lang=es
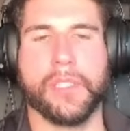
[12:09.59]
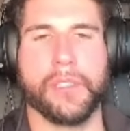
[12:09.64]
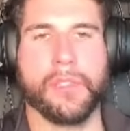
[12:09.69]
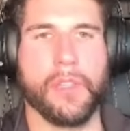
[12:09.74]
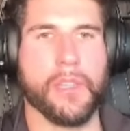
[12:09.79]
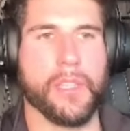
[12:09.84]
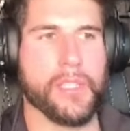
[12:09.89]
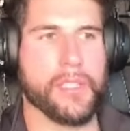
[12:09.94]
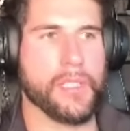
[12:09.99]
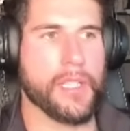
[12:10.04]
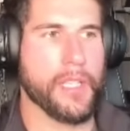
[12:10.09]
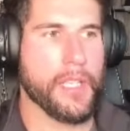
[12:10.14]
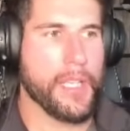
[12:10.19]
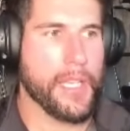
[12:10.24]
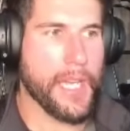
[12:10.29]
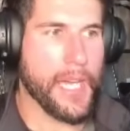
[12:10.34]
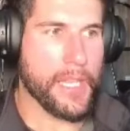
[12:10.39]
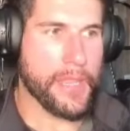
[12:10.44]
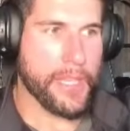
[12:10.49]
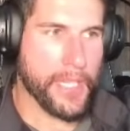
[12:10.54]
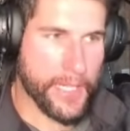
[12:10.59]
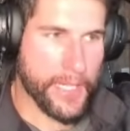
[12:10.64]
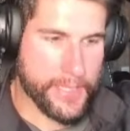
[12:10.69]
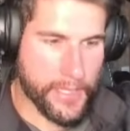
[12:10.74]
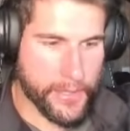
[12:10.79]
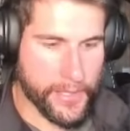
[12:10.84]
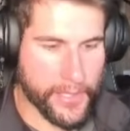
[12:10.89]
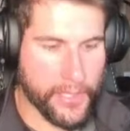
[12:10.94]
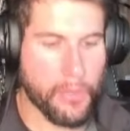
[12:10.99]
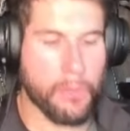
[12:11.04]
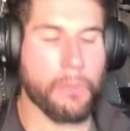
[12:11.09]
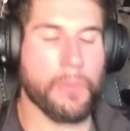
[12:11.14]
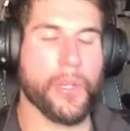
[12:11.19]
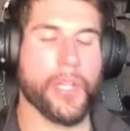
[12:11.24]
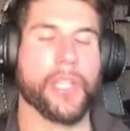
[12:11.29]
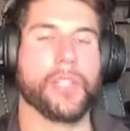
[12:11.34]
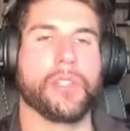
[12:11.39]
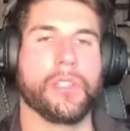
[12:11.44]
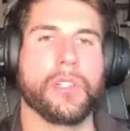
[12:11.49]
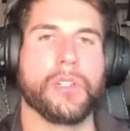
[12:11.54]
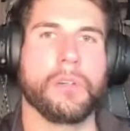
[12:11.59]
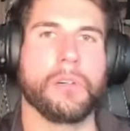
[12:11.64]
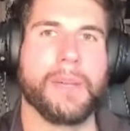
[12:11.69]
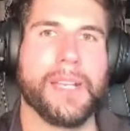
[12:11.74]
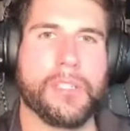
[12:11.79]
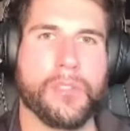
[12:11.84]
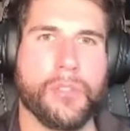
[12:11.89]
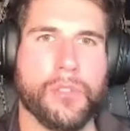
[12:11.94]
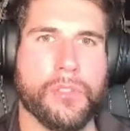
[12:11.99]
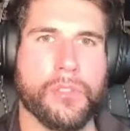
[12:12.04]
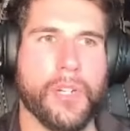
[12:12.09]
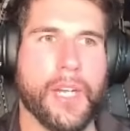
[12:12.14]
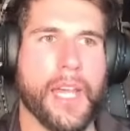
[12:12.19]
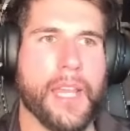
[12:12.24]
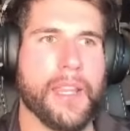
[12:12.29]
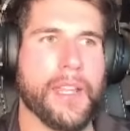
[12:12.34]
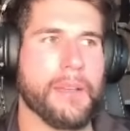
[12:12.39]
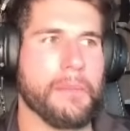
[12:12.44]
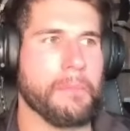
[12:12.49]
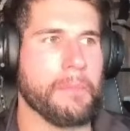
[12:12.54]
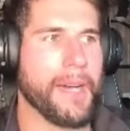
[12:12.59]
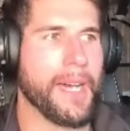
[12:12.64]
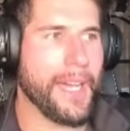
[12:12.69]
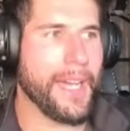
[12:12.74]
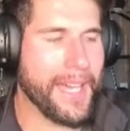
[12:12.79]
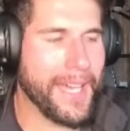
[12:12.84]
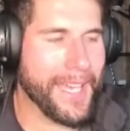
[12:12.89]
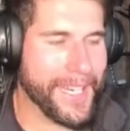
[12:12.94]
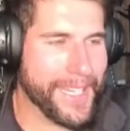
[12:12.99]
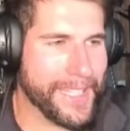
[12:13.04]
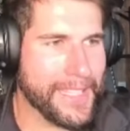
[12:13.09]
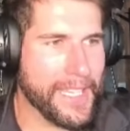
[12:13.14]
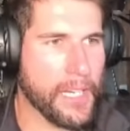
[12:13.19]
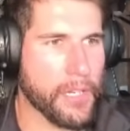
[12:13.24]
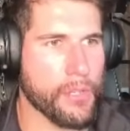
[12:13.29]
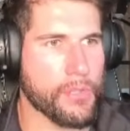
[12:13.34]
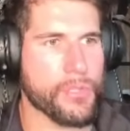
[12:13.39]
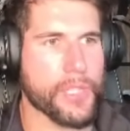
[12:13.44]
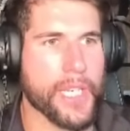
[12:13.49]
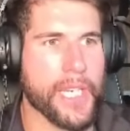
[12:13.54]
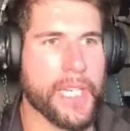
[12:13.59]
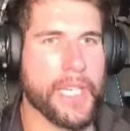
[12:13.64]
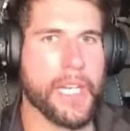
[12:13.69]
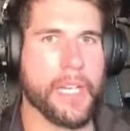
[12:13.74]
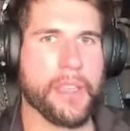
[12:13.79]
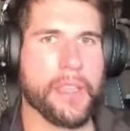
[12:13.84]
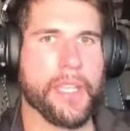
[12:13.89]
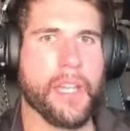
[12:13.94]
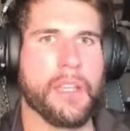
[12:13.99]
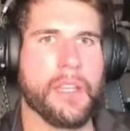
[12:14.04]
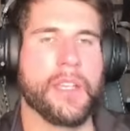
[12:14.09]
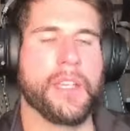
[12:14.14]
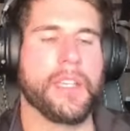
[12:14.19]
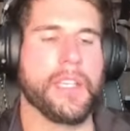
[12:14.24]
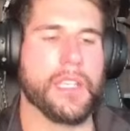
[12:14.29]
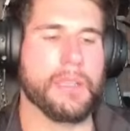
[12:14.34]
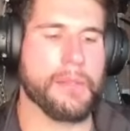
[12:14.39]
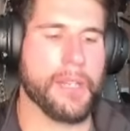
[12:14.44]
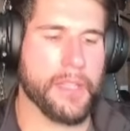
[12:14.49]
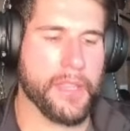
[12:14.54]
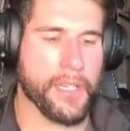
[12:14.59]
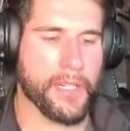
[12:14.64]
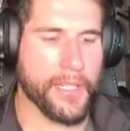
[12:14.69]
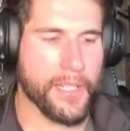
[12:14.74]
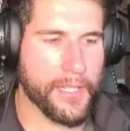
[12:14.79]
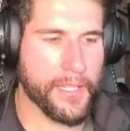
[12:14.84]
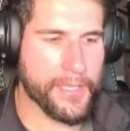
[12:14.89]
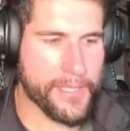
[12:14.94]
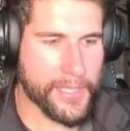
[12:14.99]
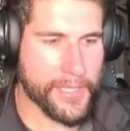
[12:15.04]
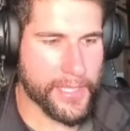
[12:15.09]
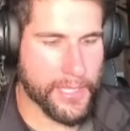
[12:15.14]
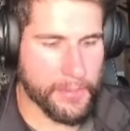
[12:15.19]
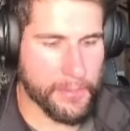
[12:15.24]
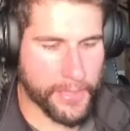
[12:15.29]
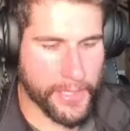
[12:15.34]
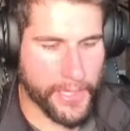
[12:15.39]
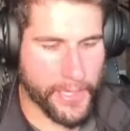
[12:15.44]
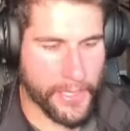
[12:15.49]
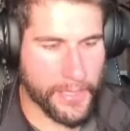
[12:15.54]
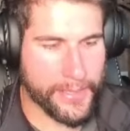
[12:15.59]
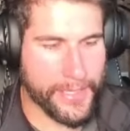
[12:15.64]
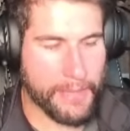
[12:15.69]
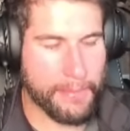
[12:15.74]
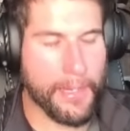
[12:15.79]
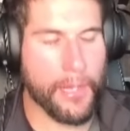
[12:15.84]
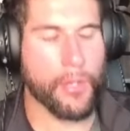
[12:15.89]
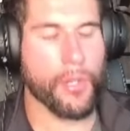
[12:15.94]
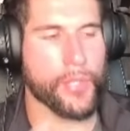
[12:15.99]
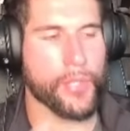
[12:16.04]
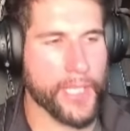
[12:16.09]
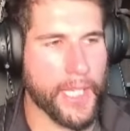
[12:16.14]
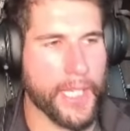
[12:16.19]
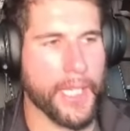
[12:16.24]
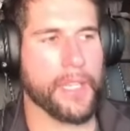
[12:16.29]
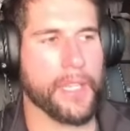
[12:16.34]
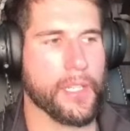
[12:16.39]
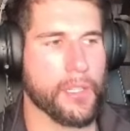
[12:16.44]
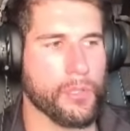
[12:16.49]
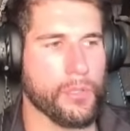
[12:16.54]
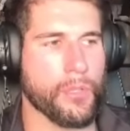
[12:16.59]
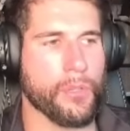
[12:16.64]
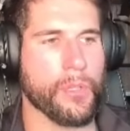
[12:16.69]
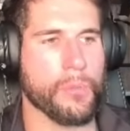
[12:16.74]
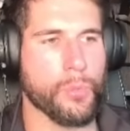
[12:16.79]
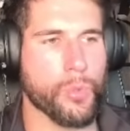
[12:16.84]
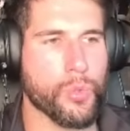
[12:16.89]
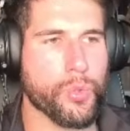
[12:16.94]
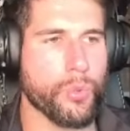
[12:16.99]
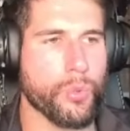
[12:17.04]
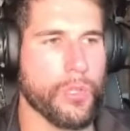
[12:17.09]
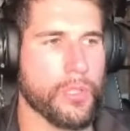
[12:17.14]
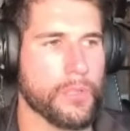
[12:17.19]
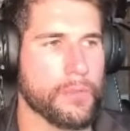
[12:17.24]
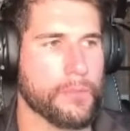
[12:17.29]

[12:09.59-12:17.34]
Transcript: Entonces, hacer la excéntrica un poquito más controlada va a quitarnos inercia y va a hacer que, que el trabajo lo tenga que hacer todo el músculo.